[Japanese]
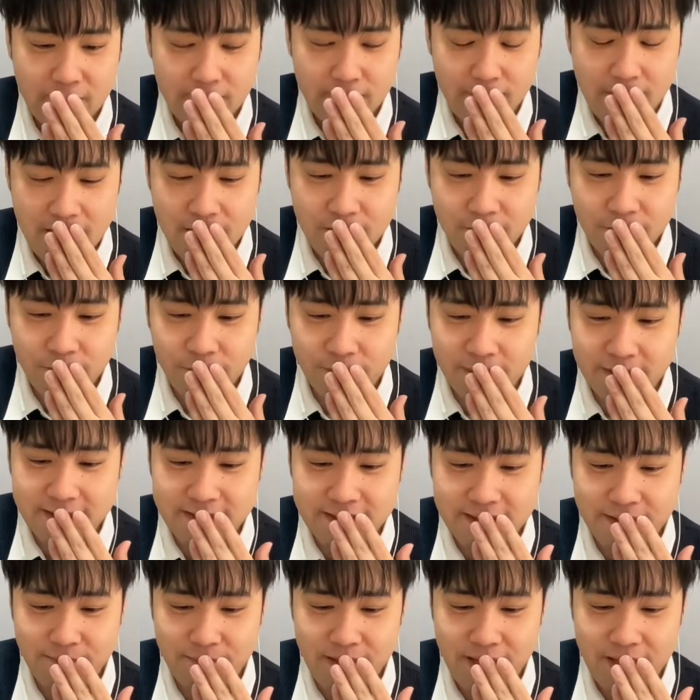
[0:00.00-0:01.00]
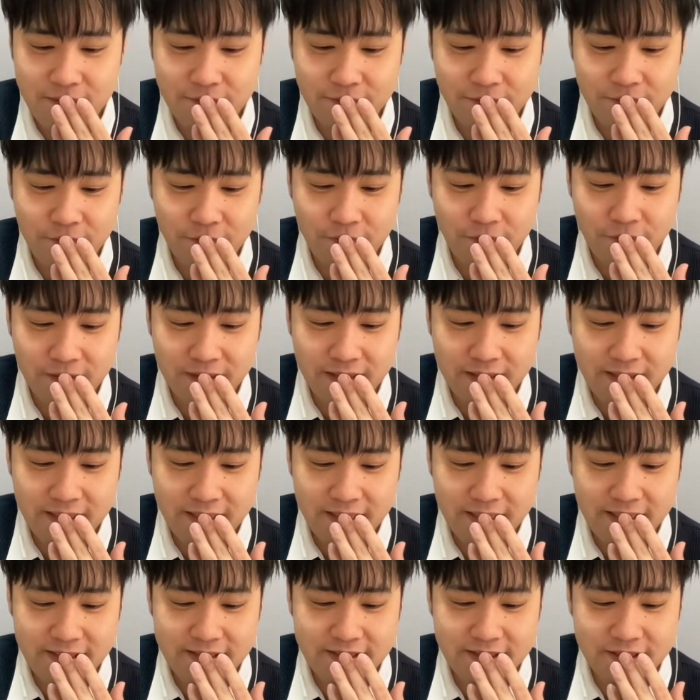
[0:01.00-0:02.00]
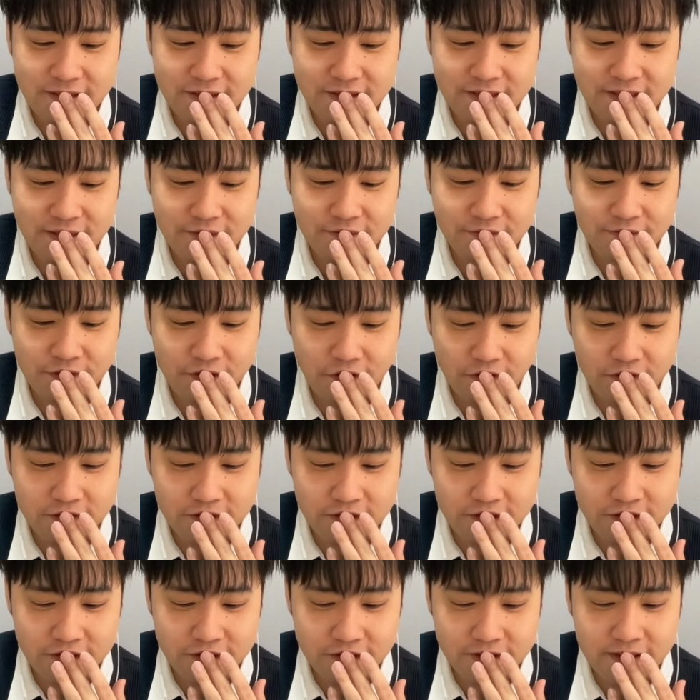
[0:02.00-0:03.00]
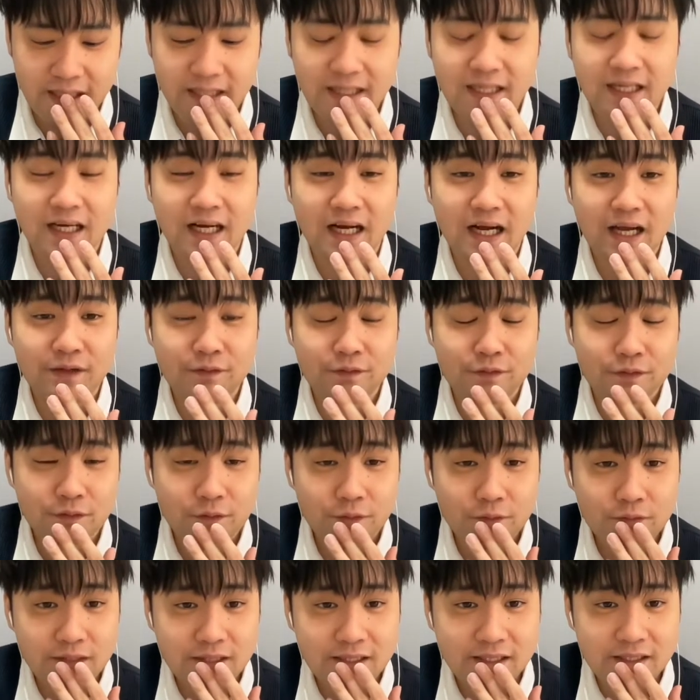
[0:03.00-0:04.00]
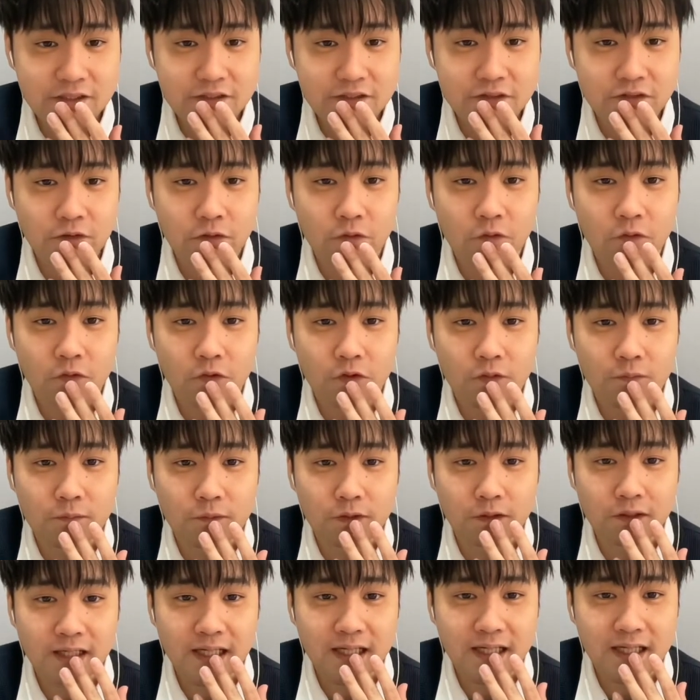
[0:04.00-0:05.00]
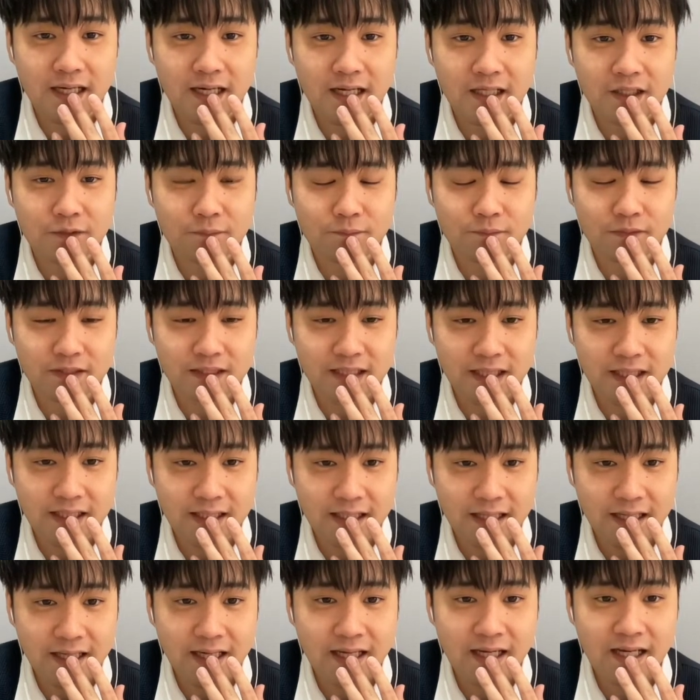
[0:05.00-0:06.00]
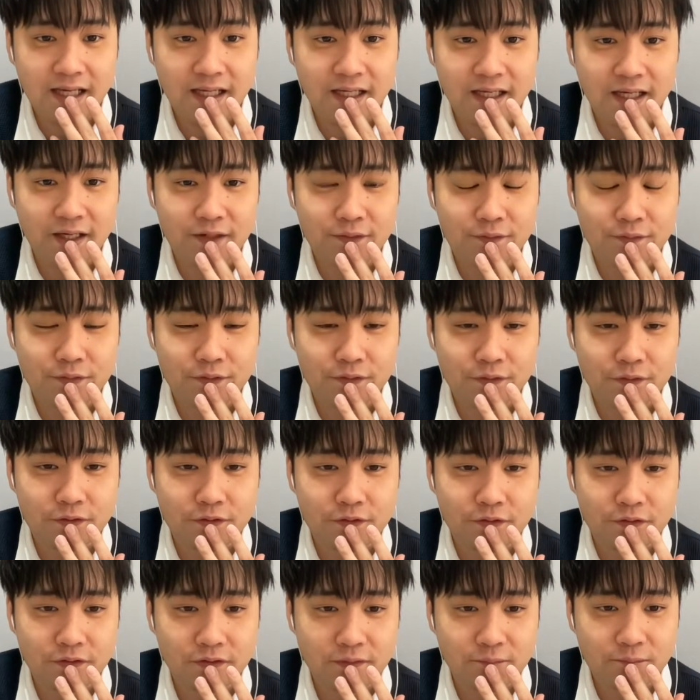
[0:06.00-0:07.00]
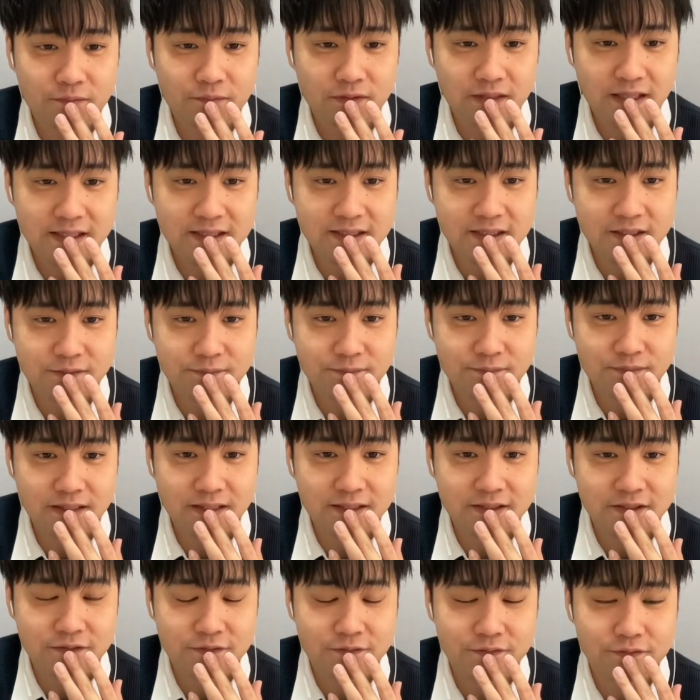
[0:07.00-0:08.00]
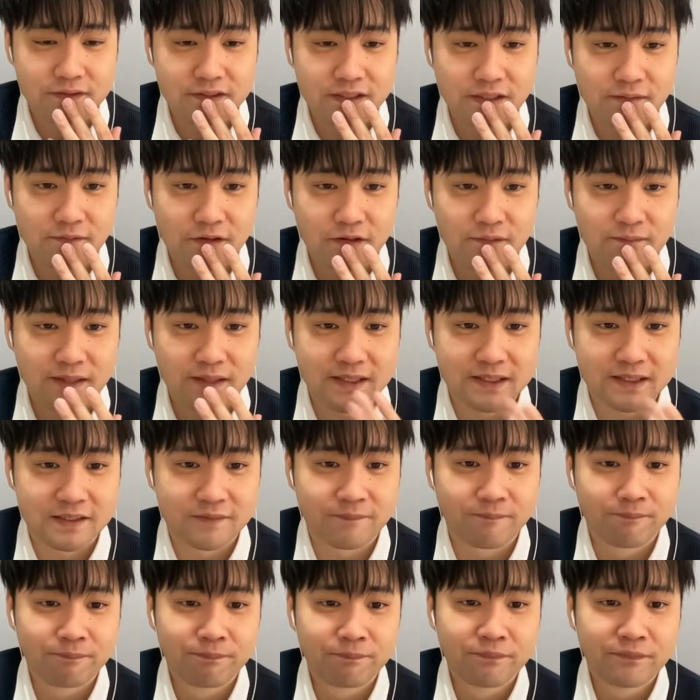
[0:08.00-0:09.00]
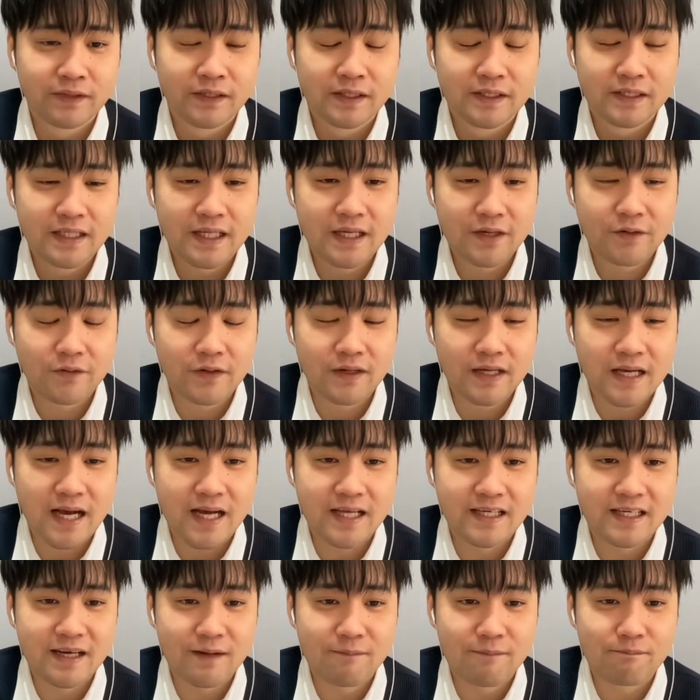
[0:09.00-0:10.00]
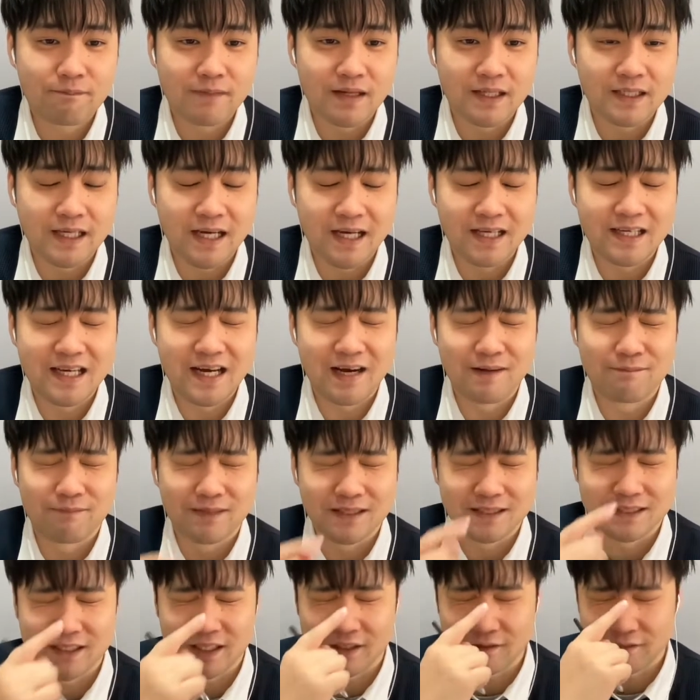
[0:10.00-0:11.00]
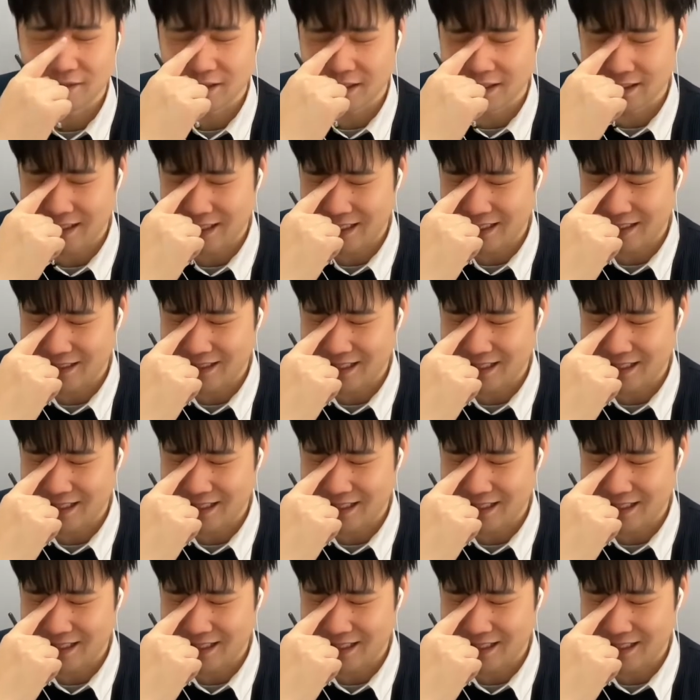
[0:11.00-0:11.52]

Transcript: で、マルコですね。マルコに、えー、スキルチェーンよっつ。えー、で、回復力がね、ちょっと心もとないかなと思ったんで、はい、回復力プラスプラス振っております。で、これ、アイアンマン、アイアンマンちゃうわね。